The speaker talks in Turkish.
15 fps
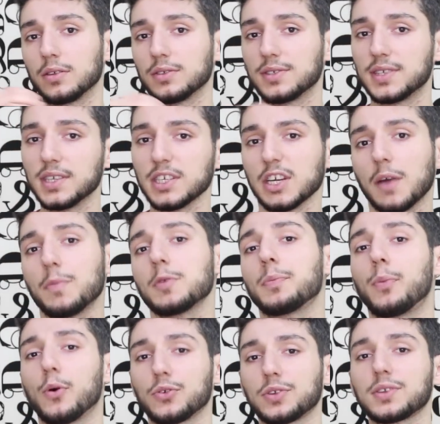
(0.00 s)
Singapur
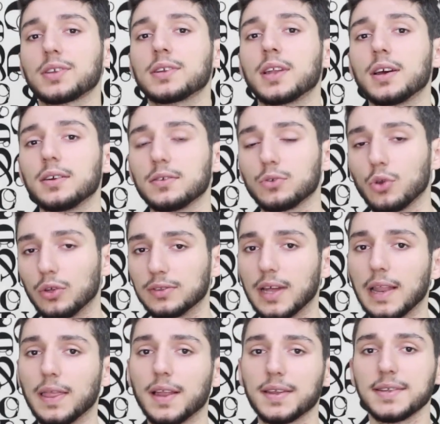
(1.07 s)
postasıyla
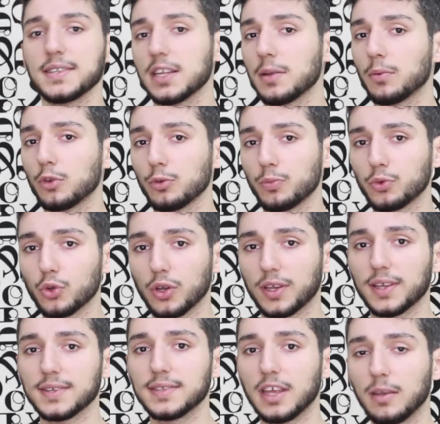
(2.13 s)
gönderdiler. Sizlere bunu birçok
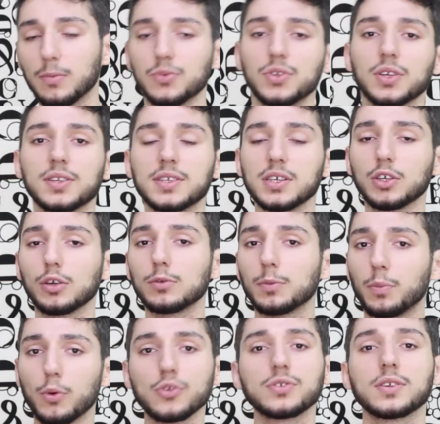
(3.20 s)
kez değinmiştik. Singapur
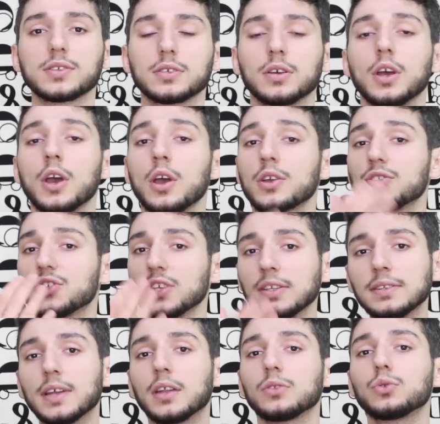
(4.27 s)
postası
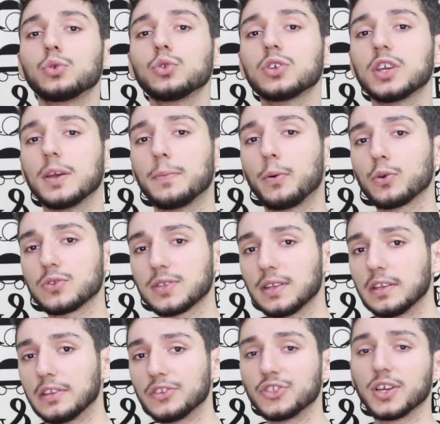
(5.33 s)
Çin'den Türkiye'ye
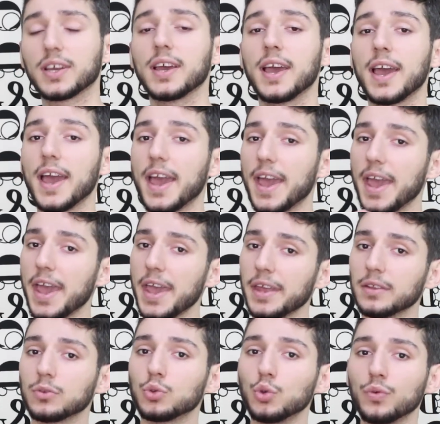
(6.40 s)
posta alınacak
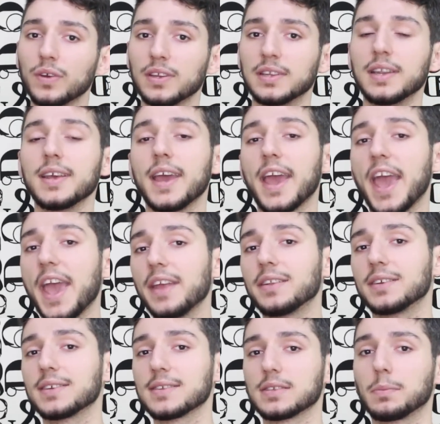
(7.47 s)
en güvenli, en
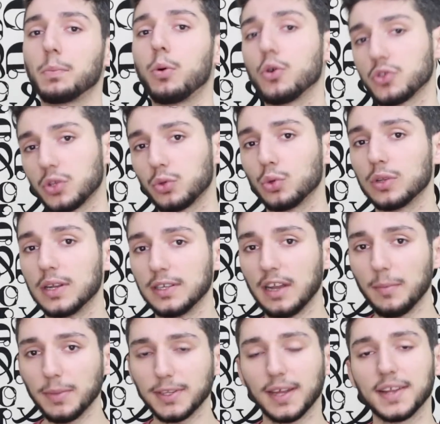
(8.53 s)
hızlı posta
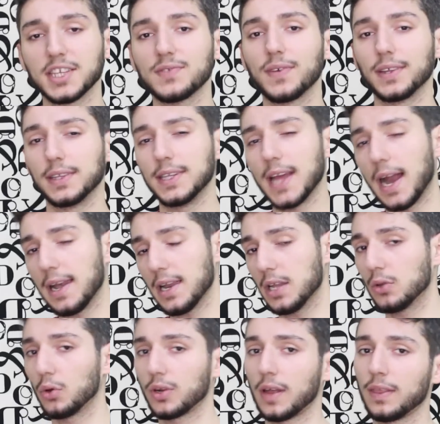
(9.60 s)
türlerinden bir tanesi ve
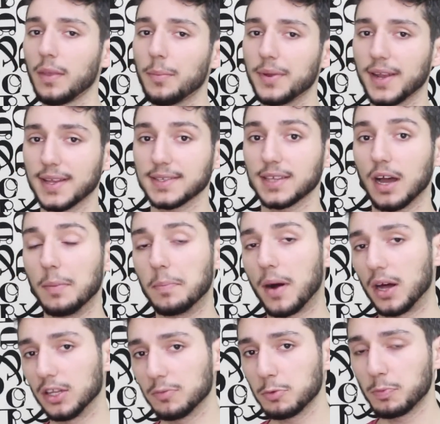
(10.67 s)
diğerlerine oranla biraz daha
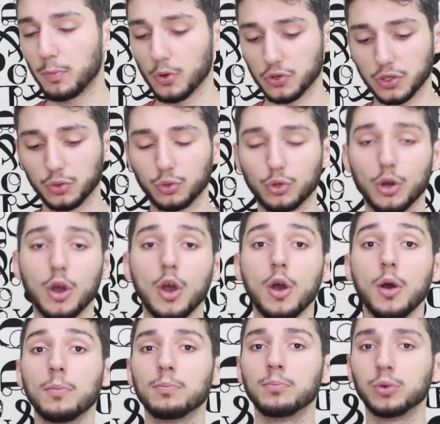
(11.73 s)
pahalı bir posta türü.
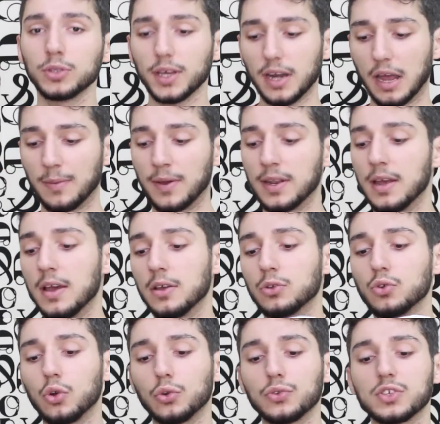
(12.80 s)
Buna rağmen
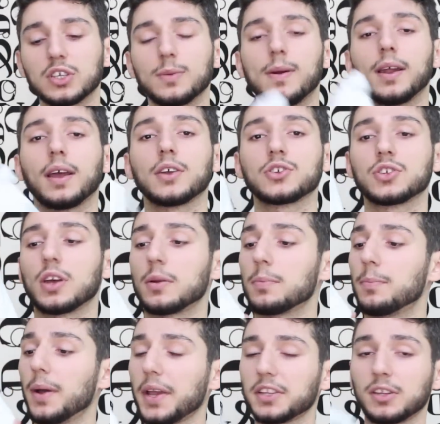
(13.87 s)
gördüğünüz gibi arkadaşlar
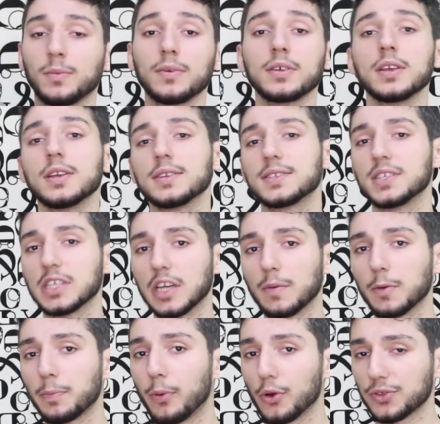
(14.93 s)
paketimi
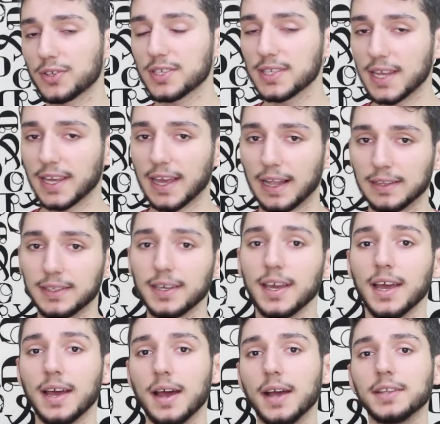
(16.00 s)
Singapur postası ile geldi.
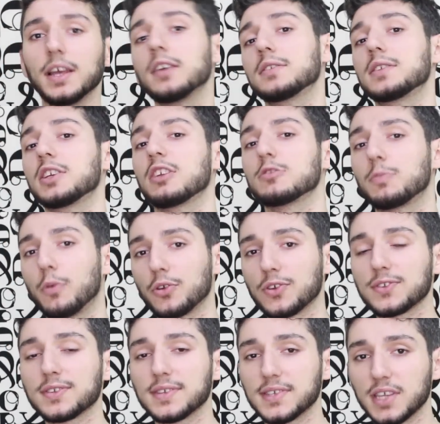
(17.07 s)
Neden Singapur
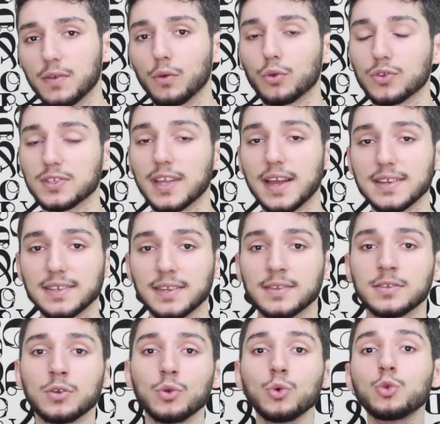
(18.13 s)
postasını seviyoruz
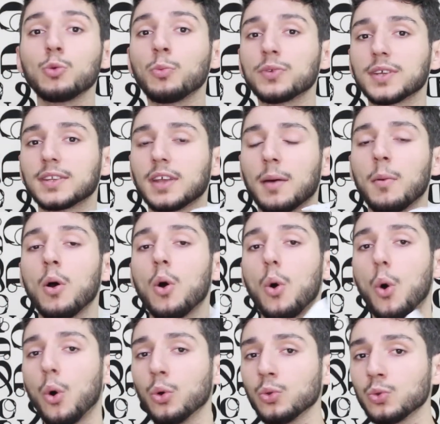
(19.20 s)
derseniz ürün bize tam
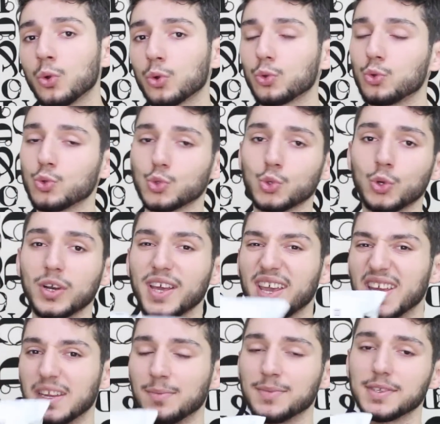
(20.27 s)
14 gün sonra
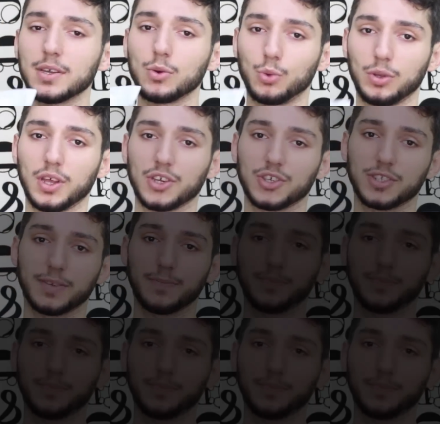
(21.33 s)
elimize ulaştı.